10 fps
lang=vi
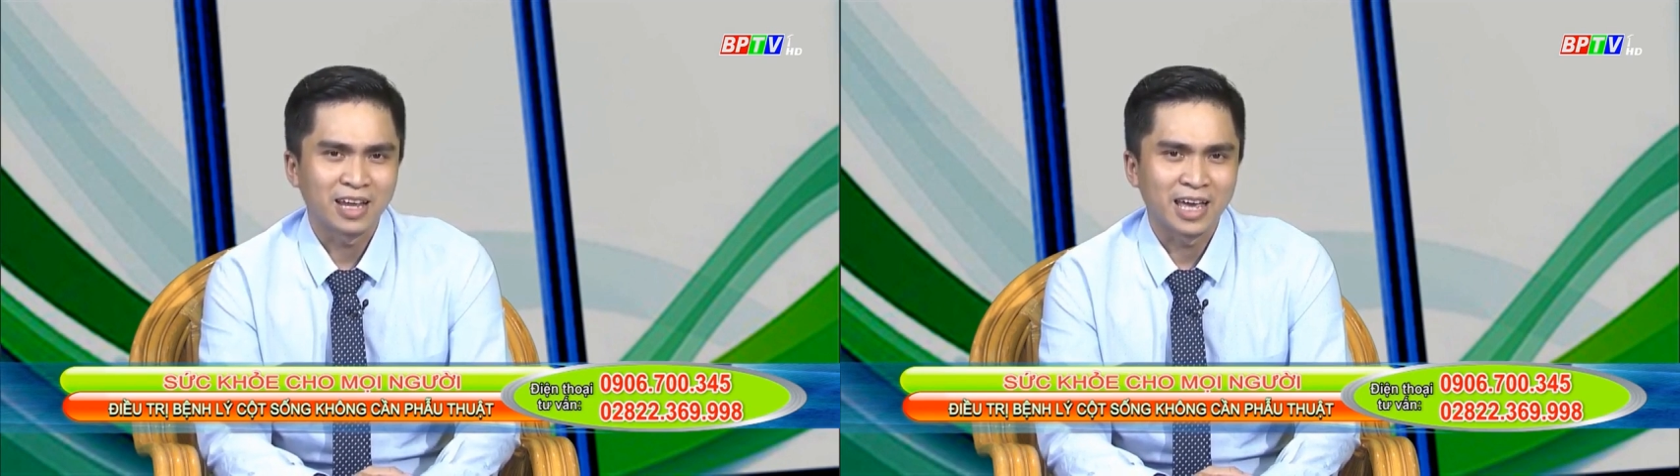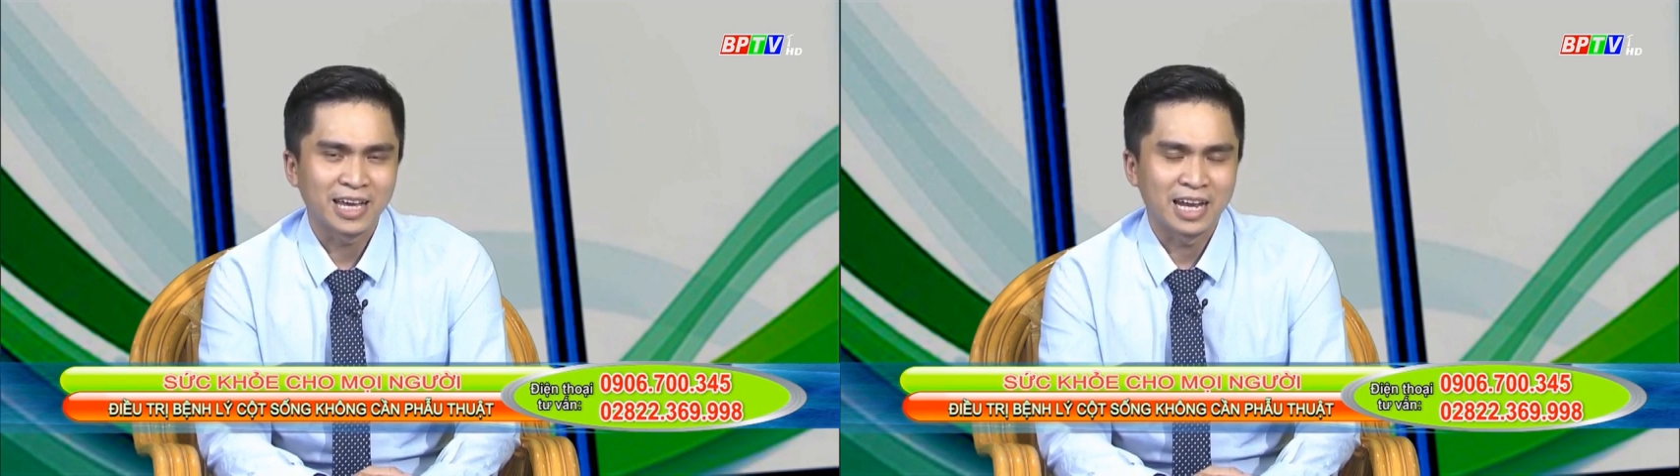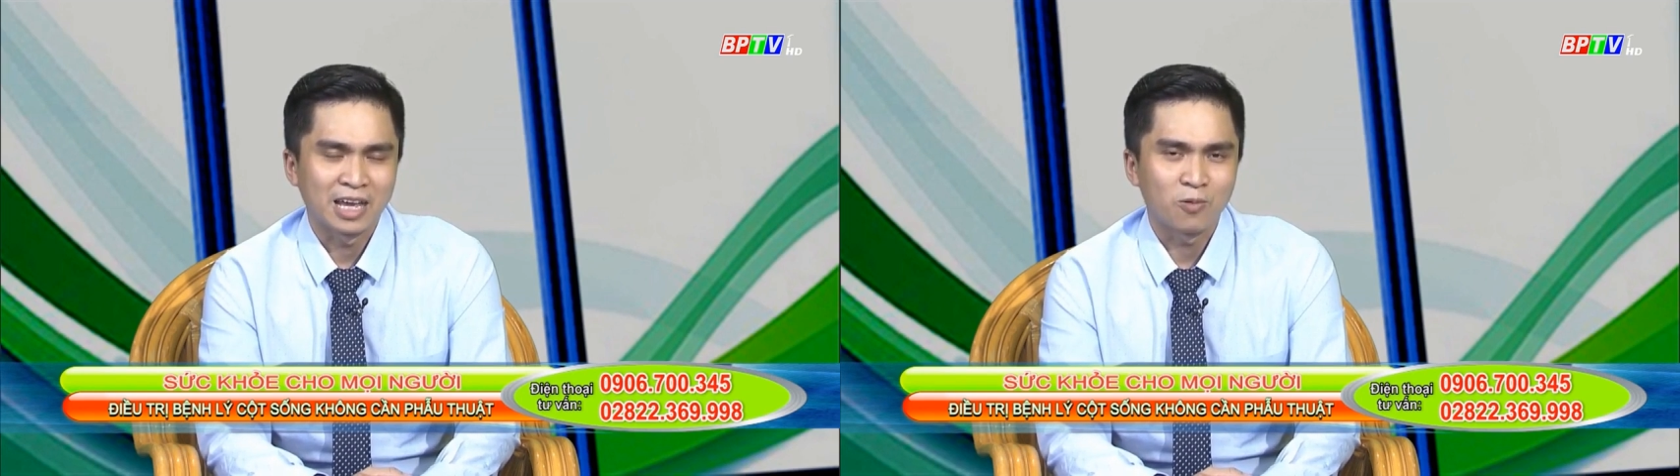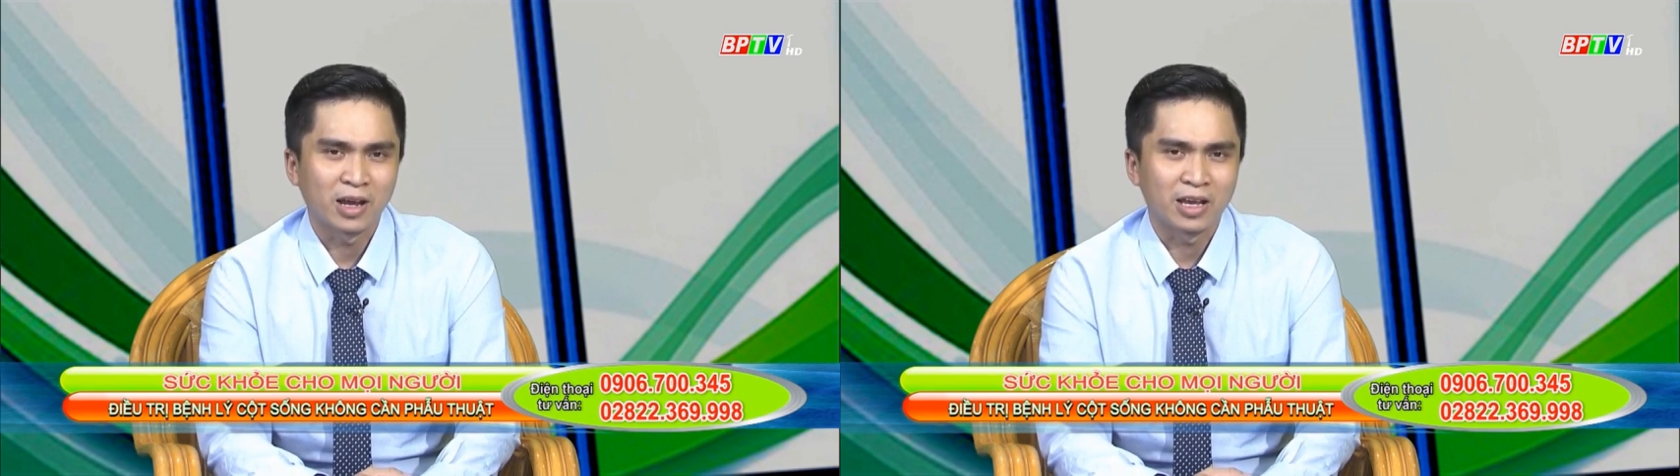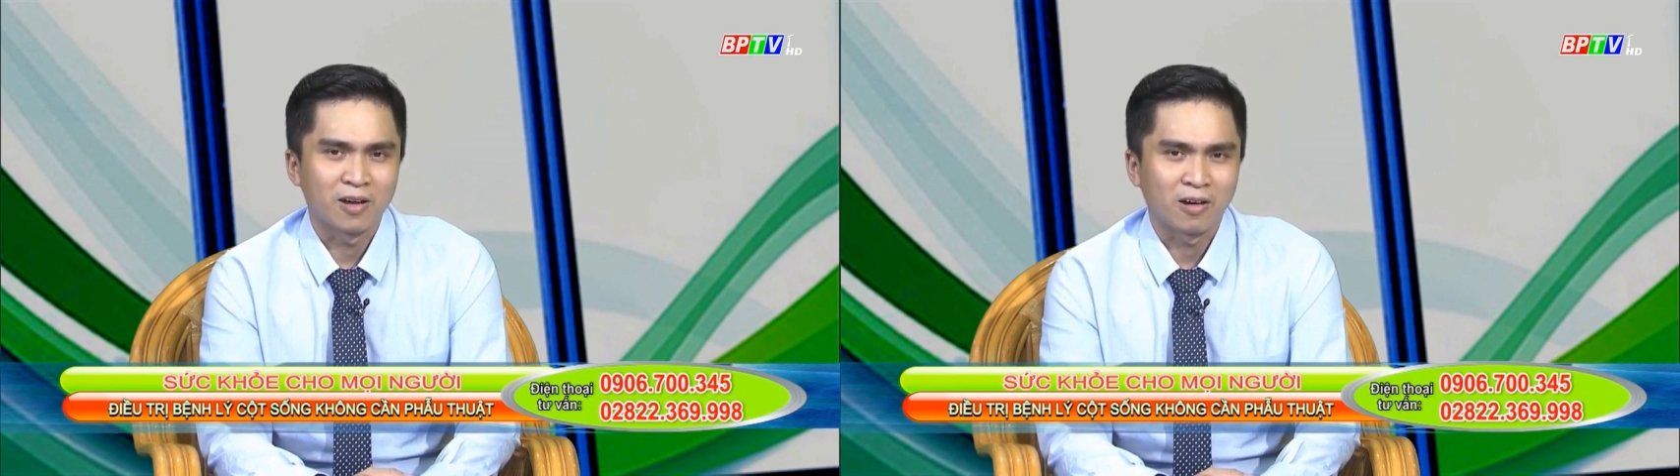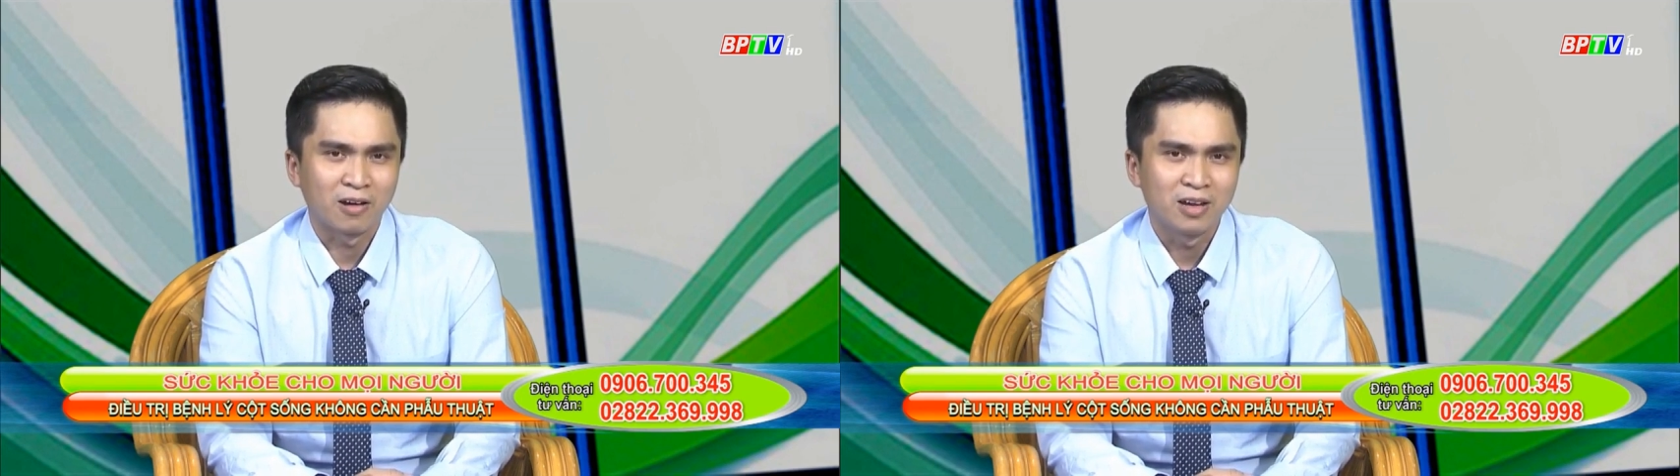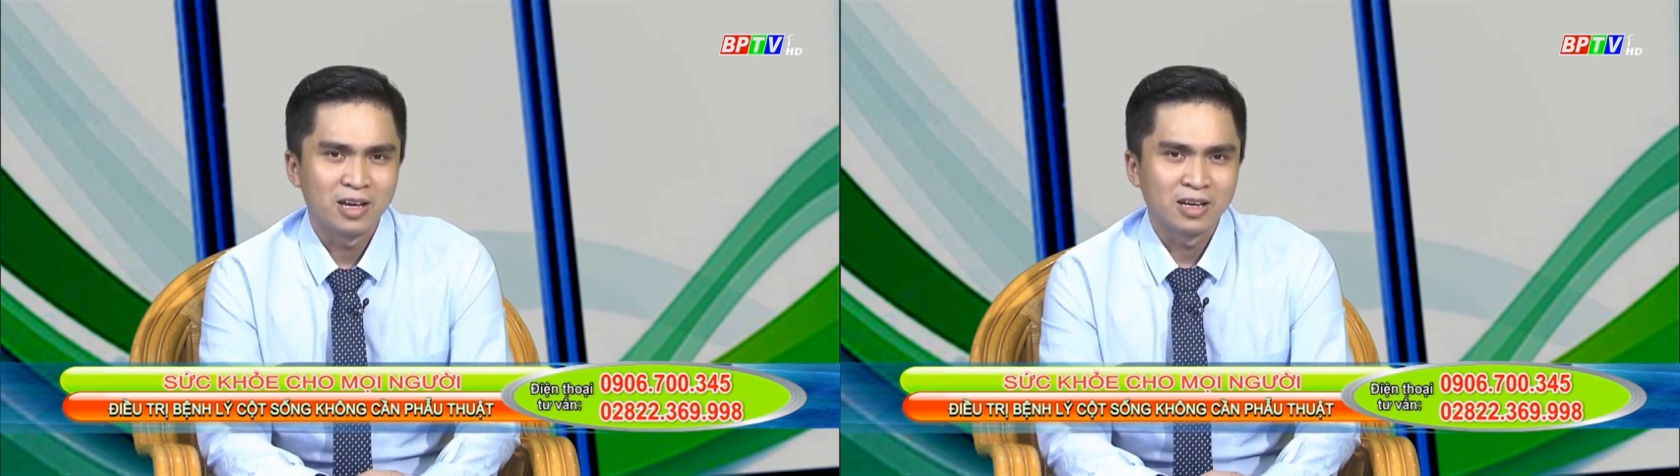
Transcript: để ngày này qua ngày nọ